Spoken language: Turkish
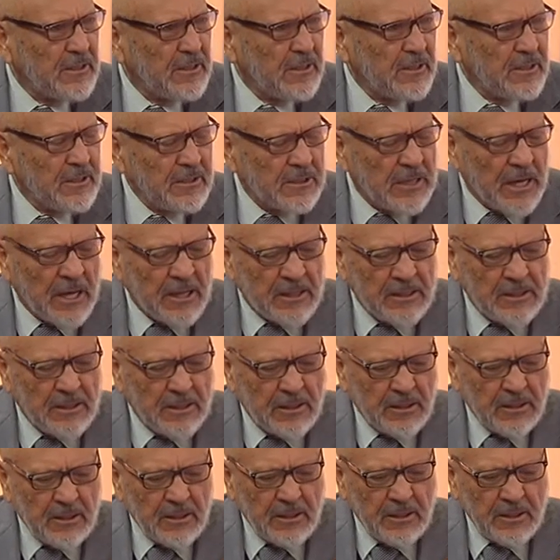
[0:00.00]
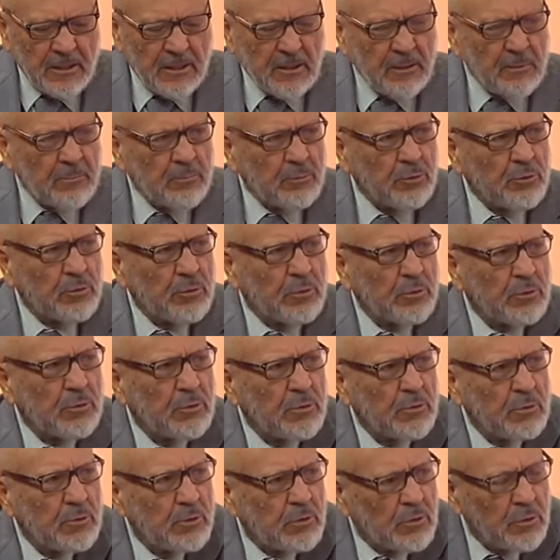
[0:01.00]
Peki yani, Hasan Bey bu bu,
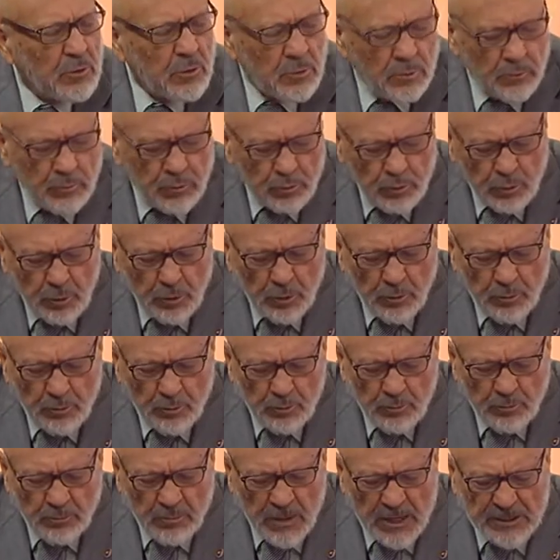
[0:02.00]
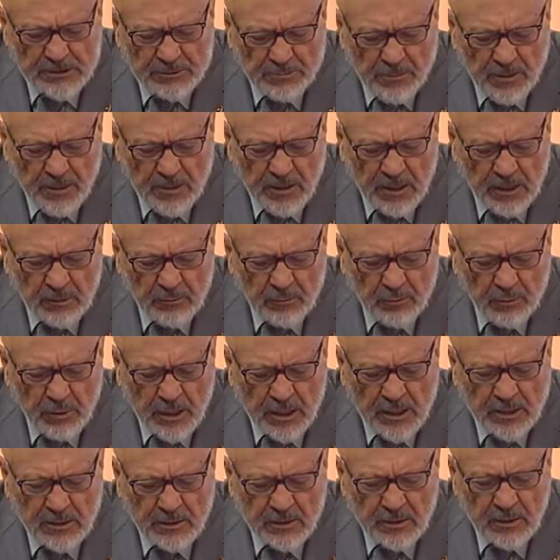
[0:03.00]
e, yani... bu başbakan
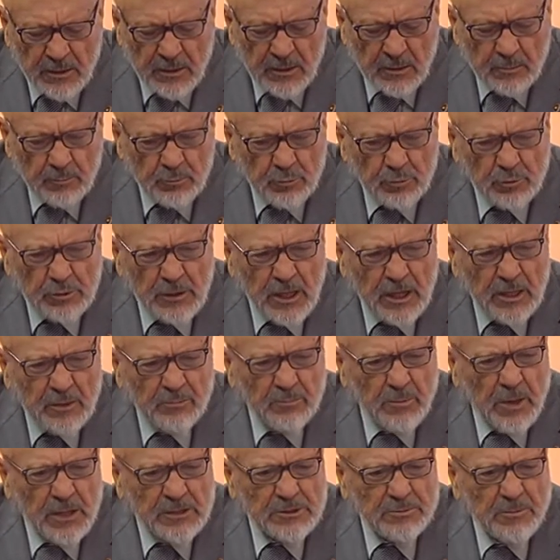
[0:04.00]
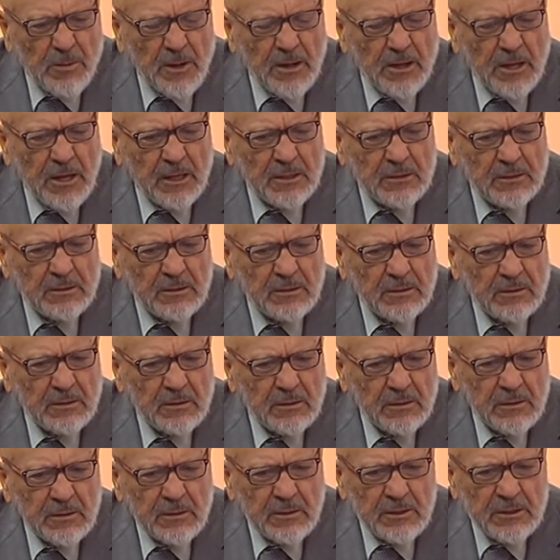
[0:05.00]
kurar. Bunlar başbakan
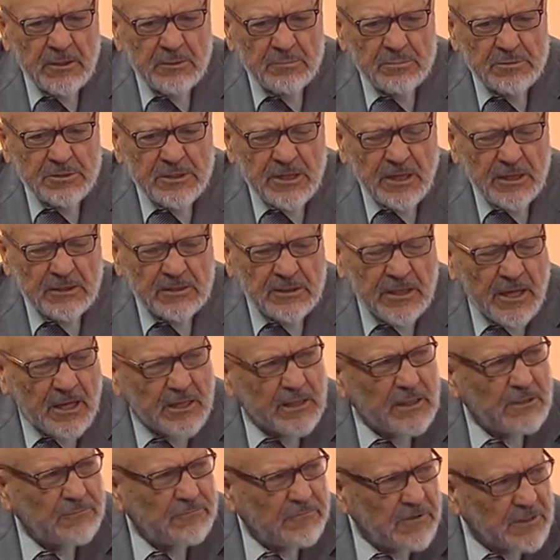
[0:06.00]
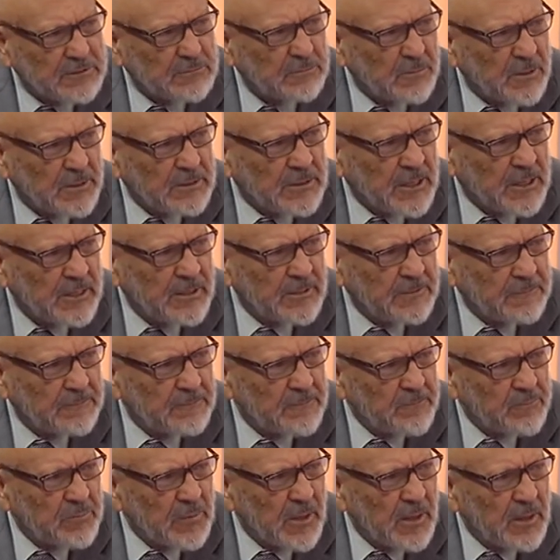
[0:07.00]
kimseye teklif etmeden
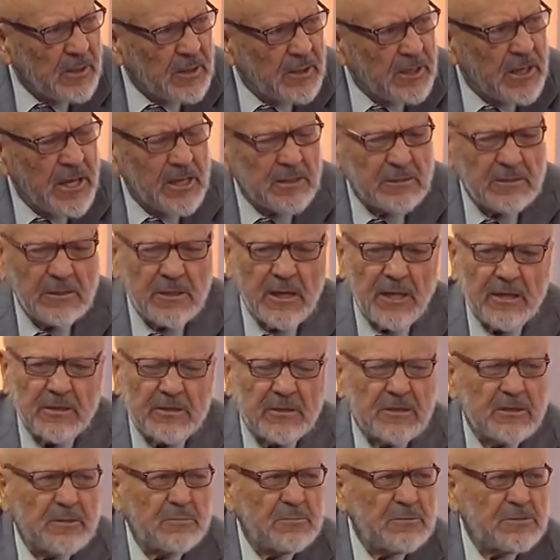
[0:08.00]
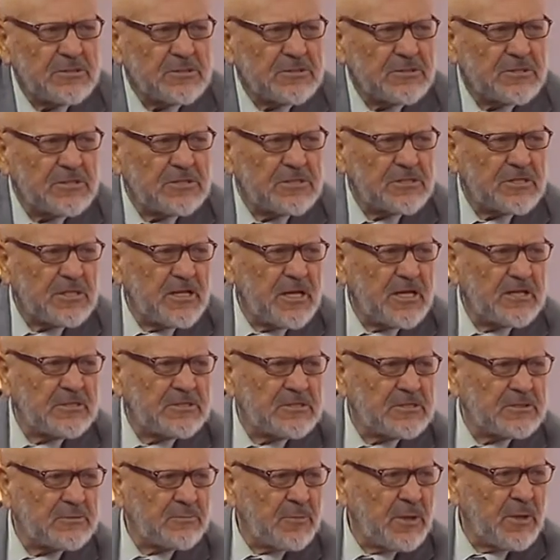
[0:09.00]
kendiler kırmızı çizgiler
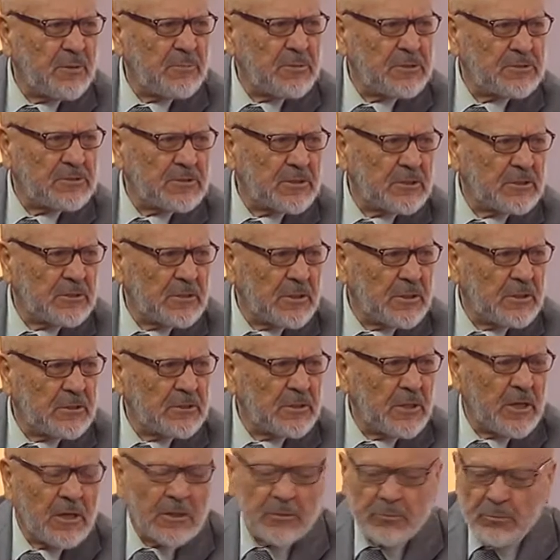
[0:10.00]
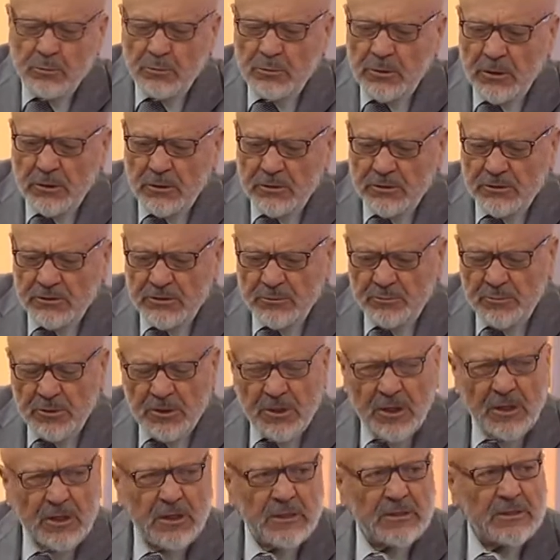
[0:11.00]
çizmeye başladılar. Daha dünya,
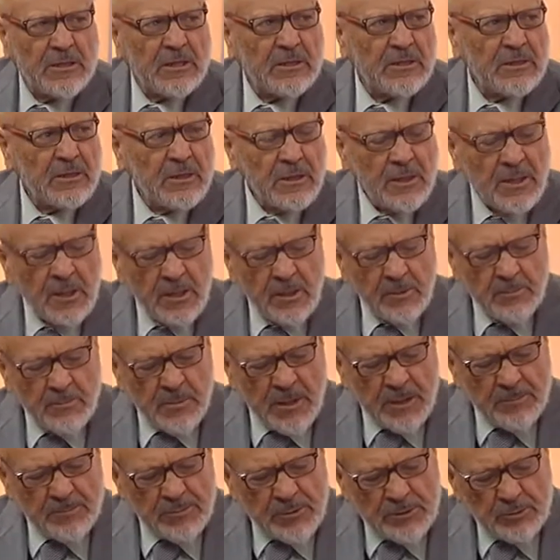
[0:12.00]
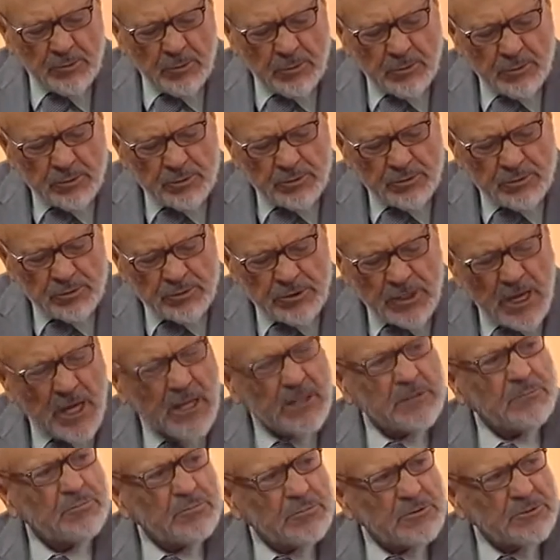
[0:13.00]
şimdiye kadar ben
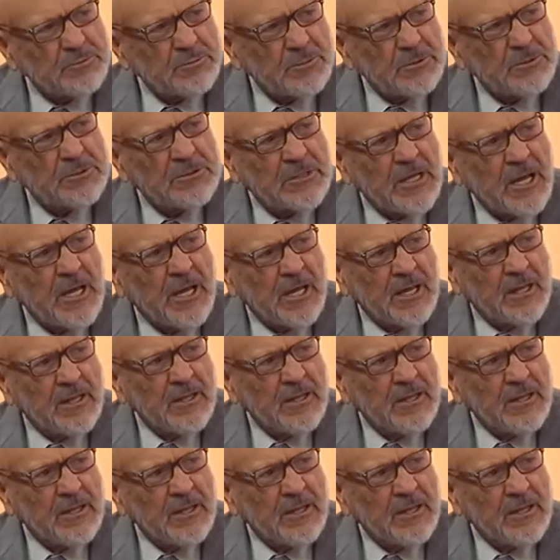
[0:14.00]
1961'de